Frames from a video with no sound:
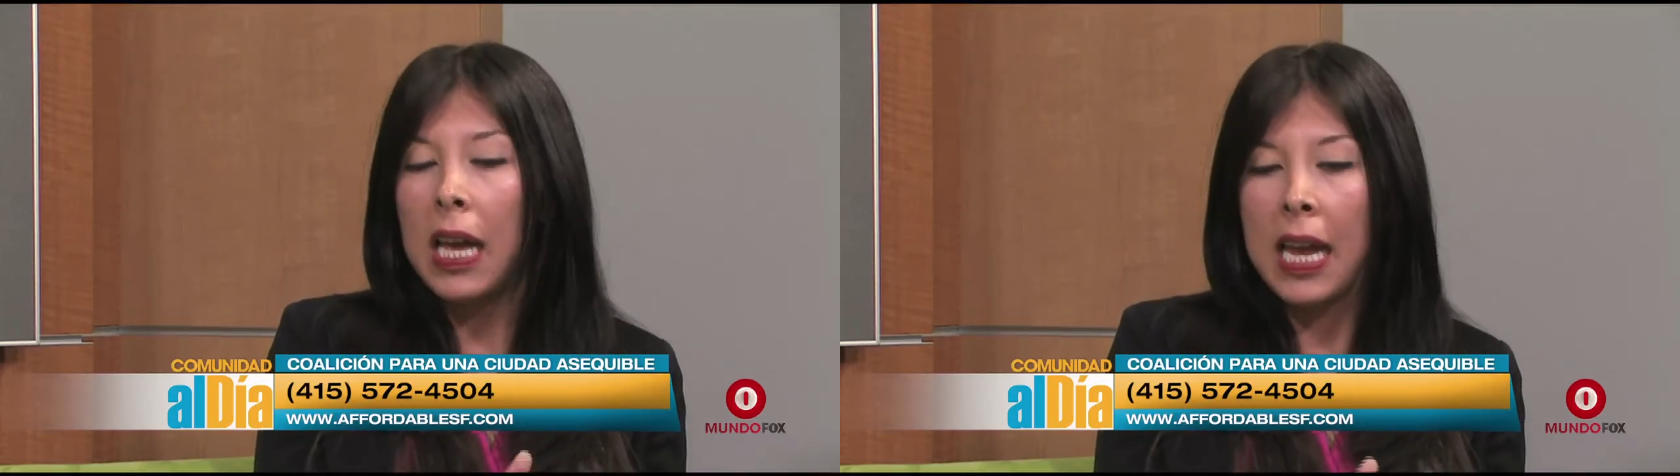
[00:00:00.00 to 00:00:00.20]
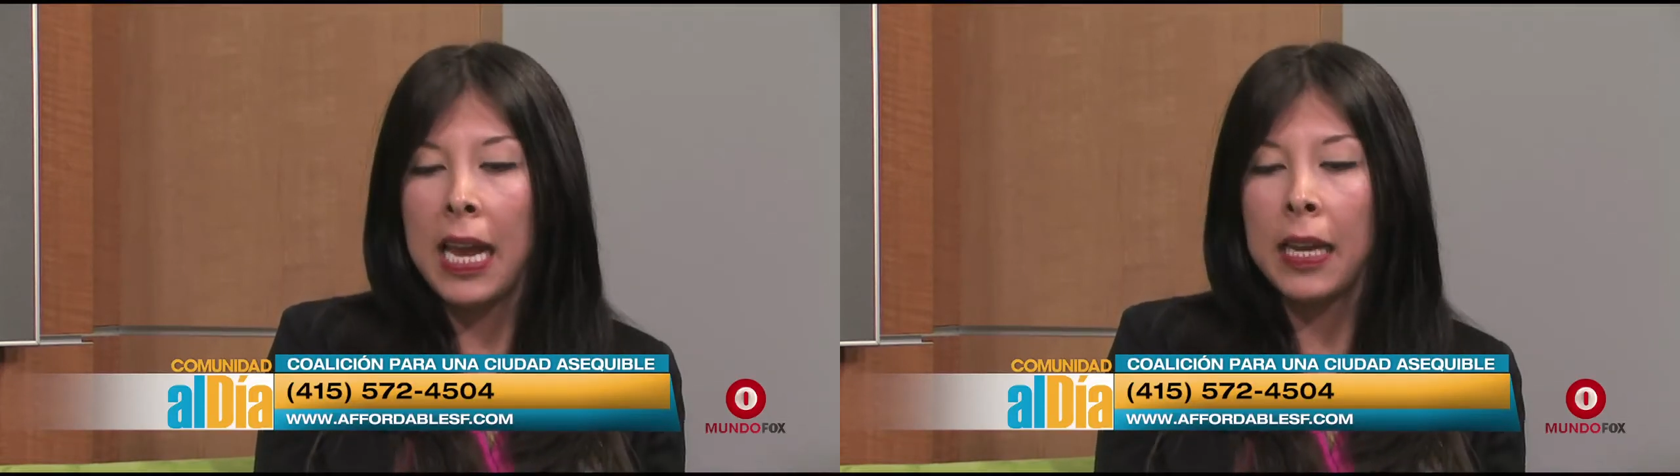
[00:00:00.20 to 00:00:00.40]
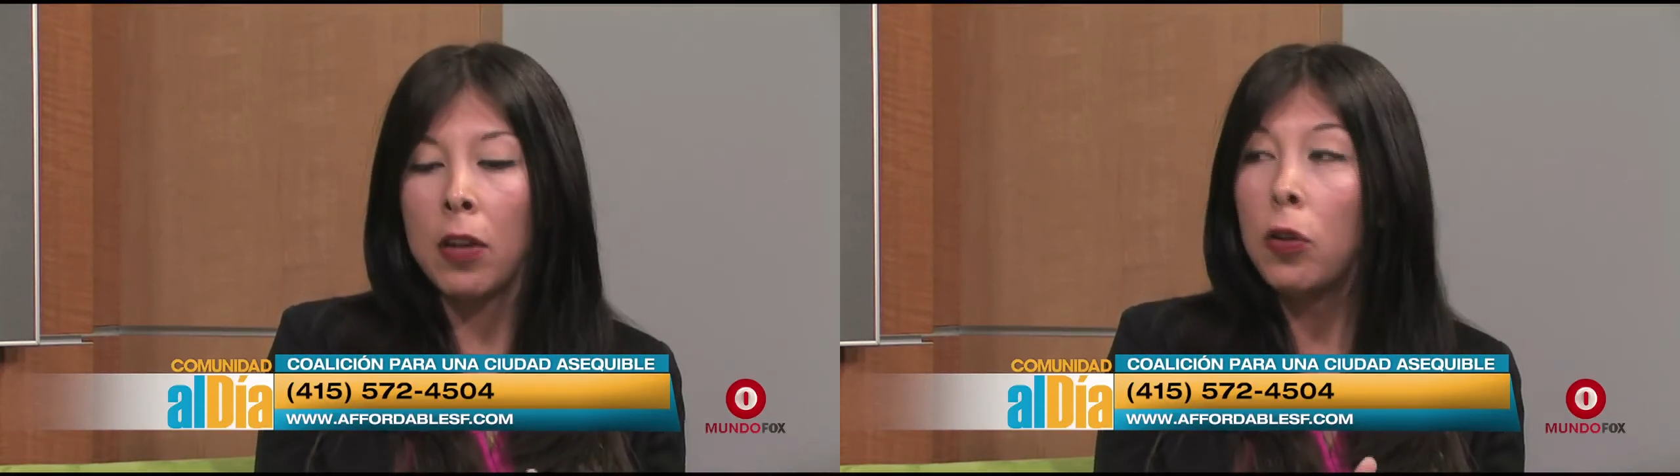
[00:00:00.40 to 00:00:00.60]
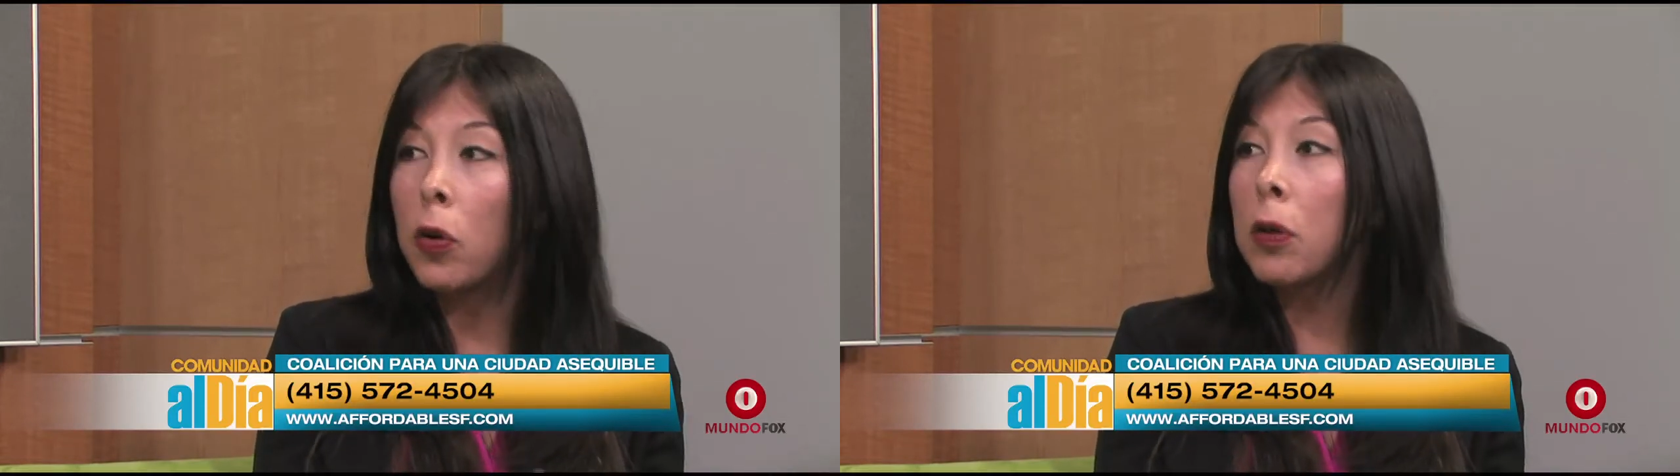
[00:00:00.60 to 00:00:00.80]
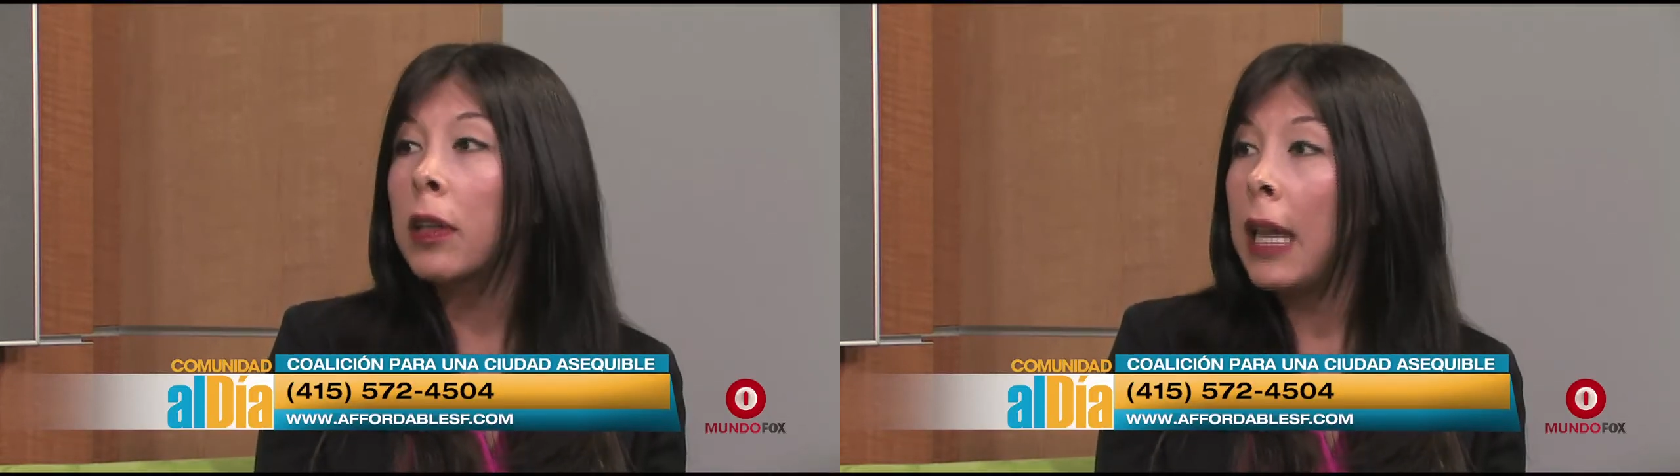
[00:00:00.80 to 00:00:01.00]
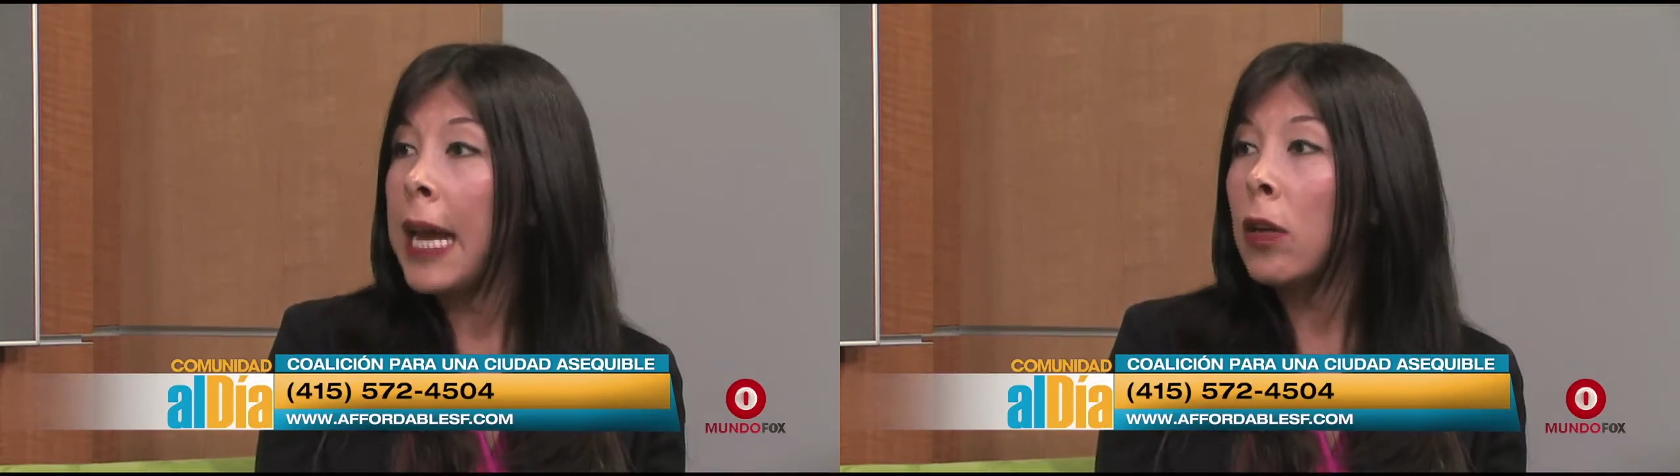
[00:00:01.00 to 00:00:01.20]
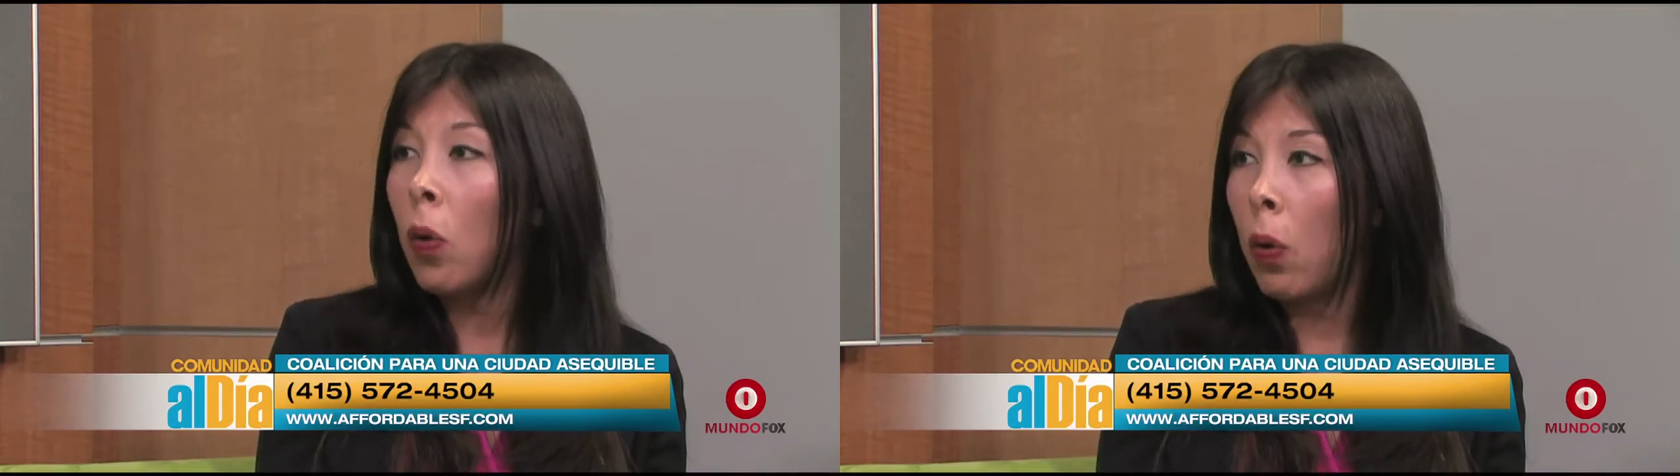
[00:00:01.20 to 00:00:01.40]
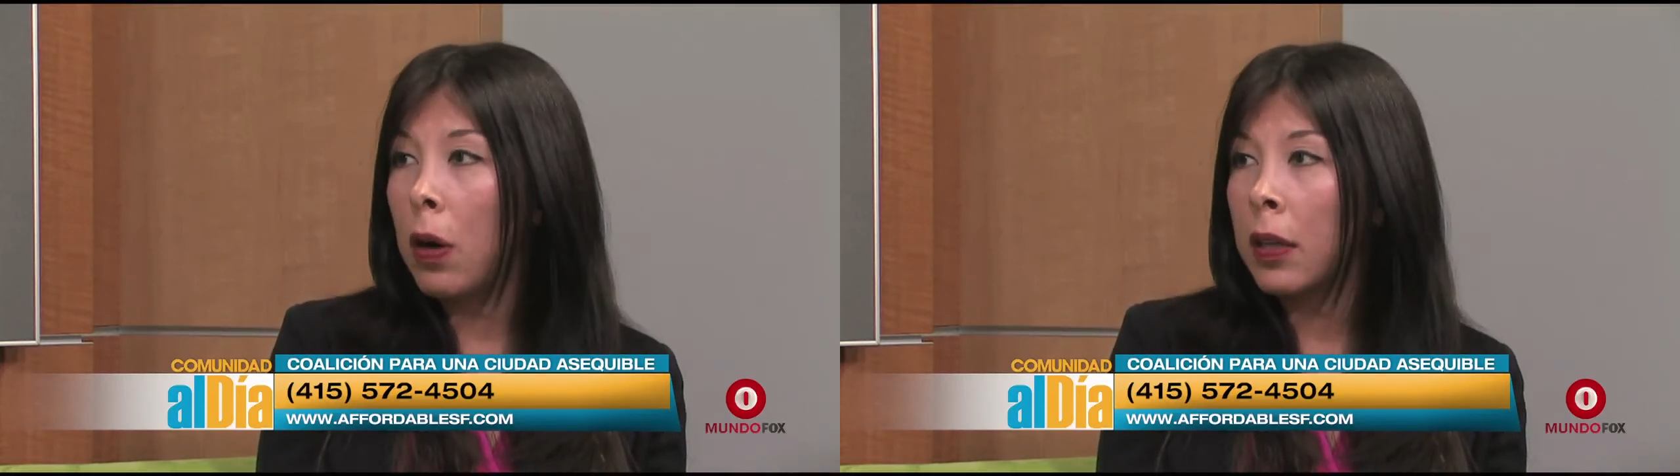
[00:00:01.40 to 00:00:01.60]
en North Light
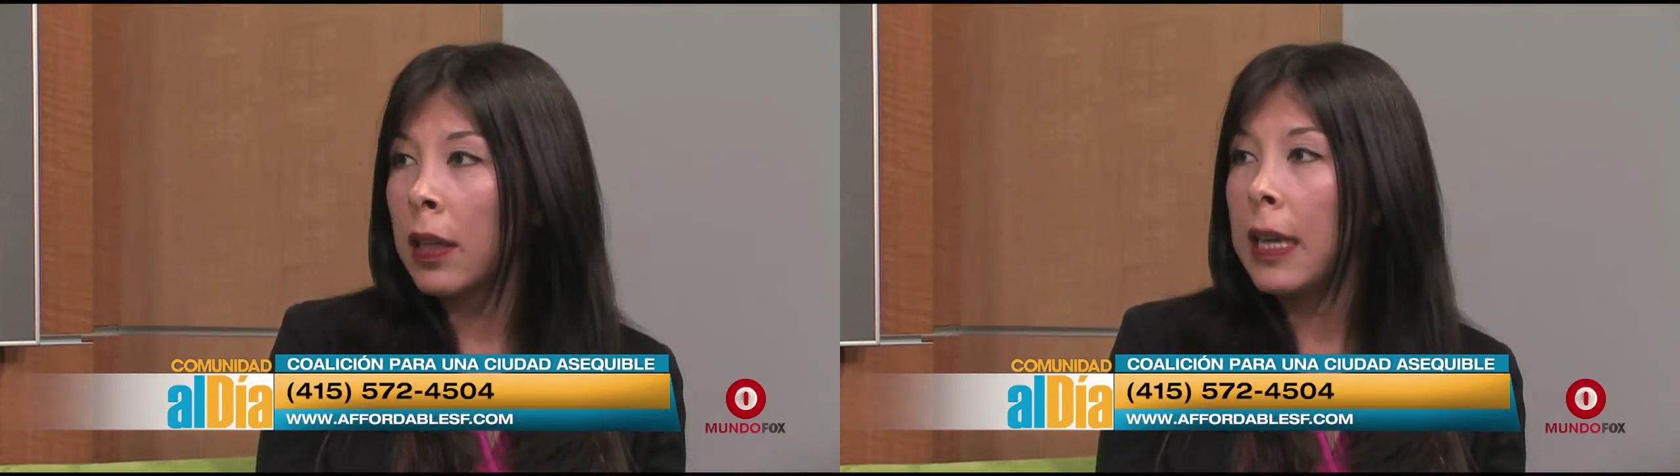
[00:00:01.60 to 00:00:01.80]
Court,